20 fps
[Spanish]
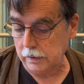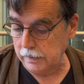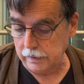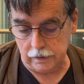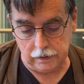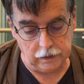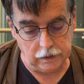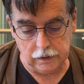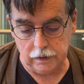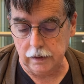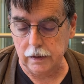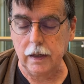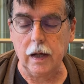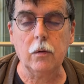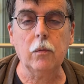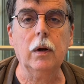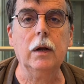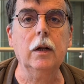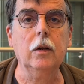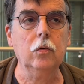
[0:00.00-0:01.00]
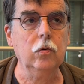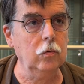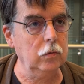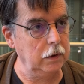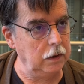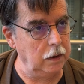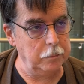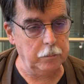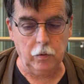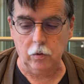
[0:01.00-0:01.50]
y, Caruana es un
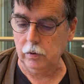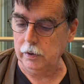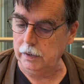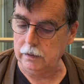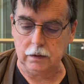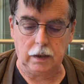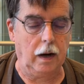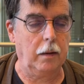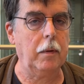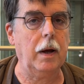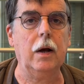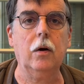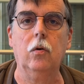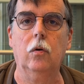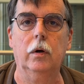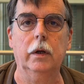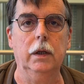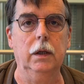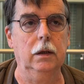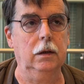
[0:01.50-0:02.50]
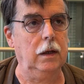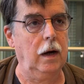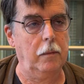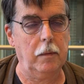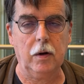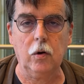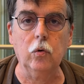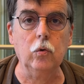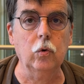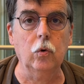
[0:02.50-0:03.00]
tipo de trabajo, y
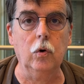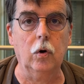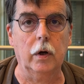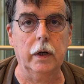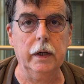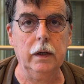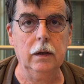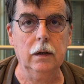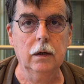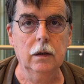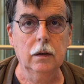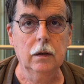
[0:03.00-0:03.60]
trabajo duro, ¿eh?